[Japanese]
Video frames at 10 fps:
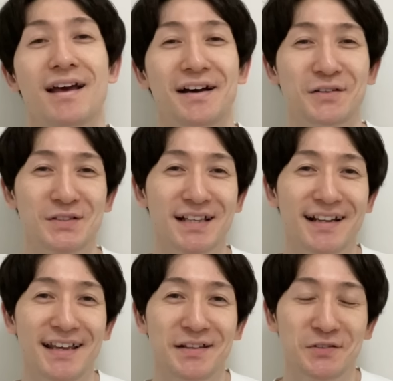あ、お疲
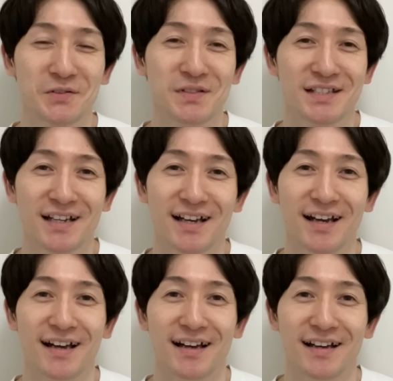れ、のぞみ
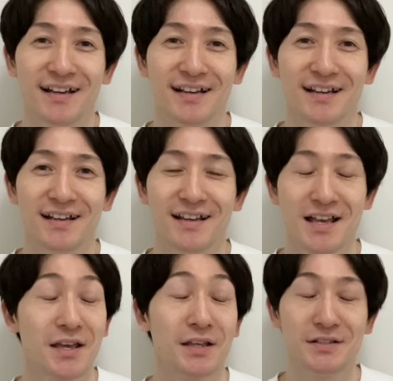ちゃ
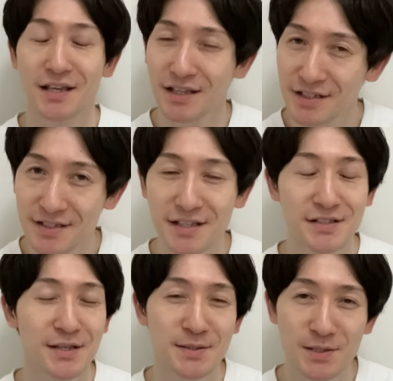ん。え、全然、
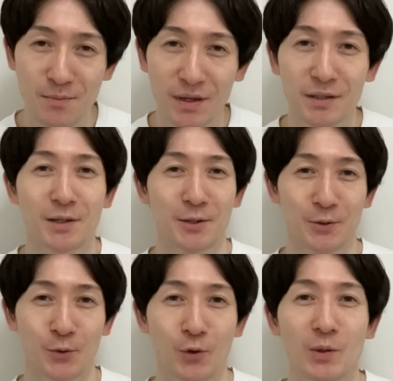全然待ってない
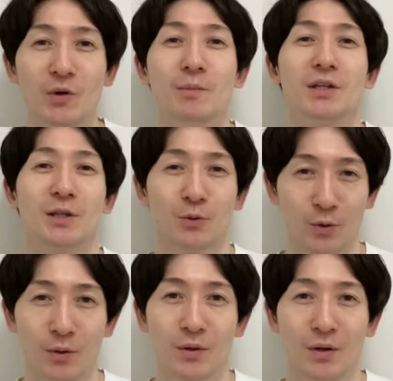よ。俺も今来たと
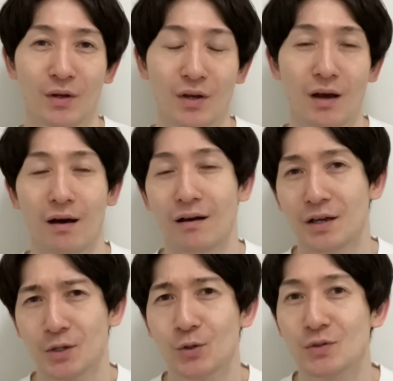こ。あ、
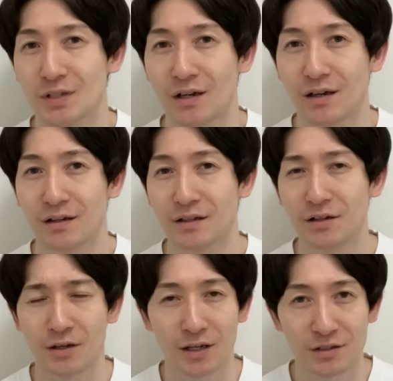今日さ、なん
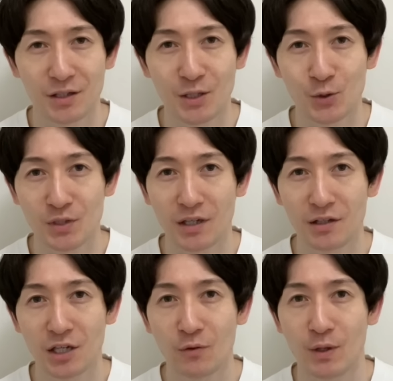か勝手に良さげ
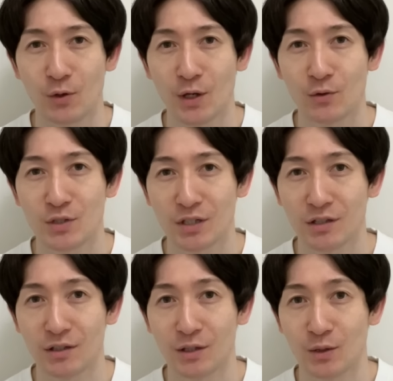なカフェ予約しちゃっ
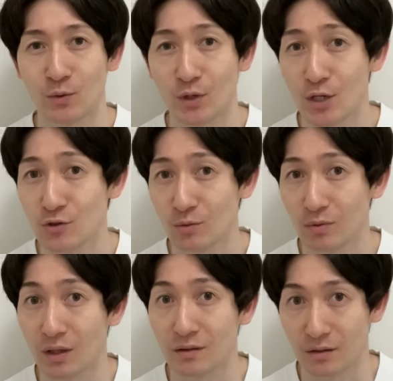たんだけど大丈夫
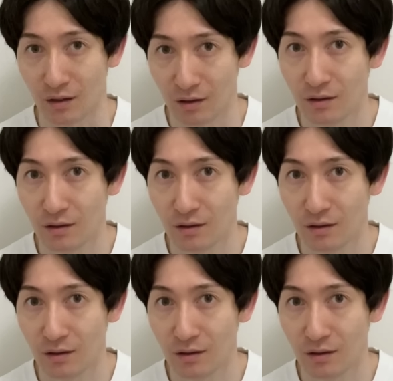だった